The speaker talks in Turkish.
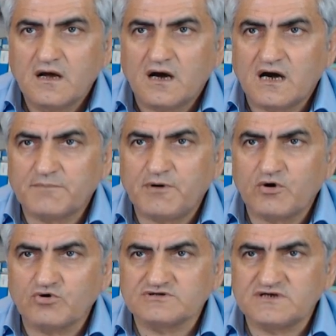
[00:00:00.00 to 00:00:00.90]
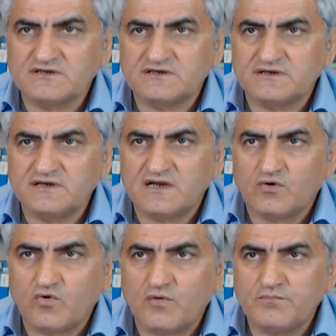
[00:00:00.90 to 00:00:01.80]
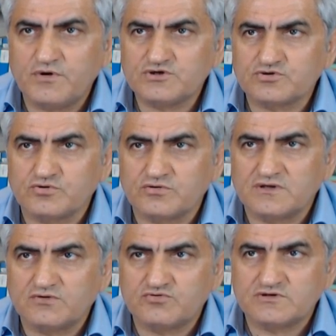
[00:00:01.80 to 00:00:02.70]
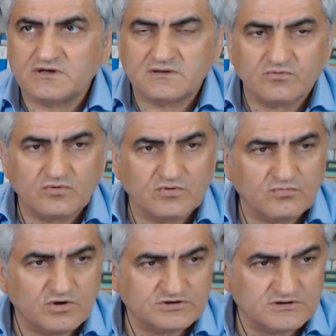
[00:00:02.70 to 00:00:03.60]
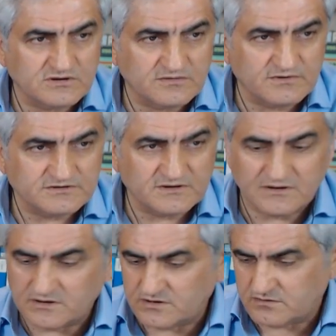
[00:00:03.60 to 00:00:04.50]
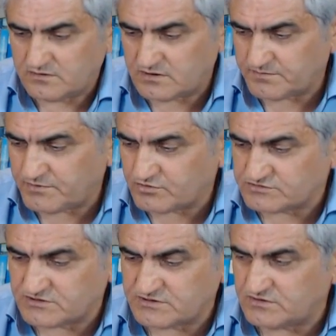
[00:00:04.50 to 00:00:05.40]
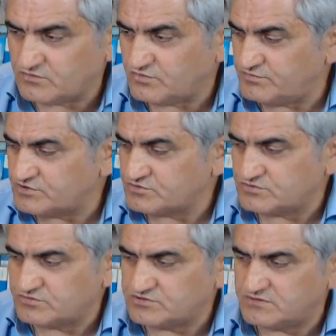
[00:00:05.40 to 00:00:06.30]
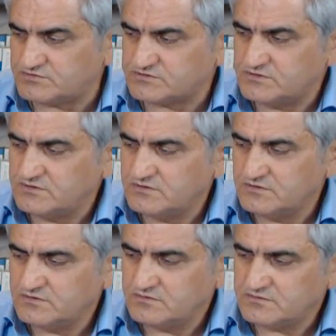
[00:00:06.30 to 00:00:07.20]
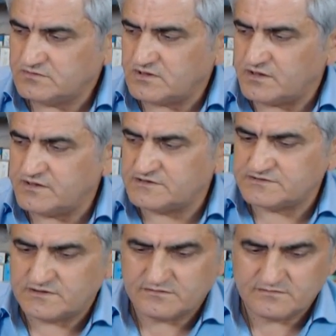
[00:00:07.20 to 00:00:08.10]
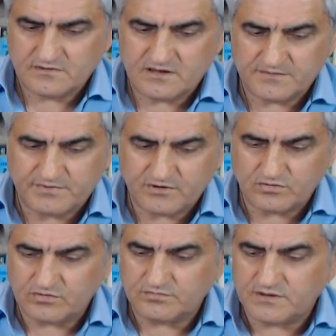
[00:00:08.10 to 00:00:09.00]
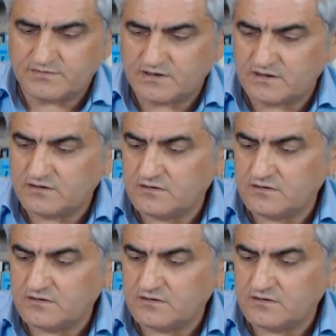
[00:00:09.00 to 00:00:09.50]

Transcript: Harpago seti ile 15 günde düzeldim. Oo maşallah maşallah. Harpago seti ile 15 günde düzelmiş. Daha ne işte. Harpago baba.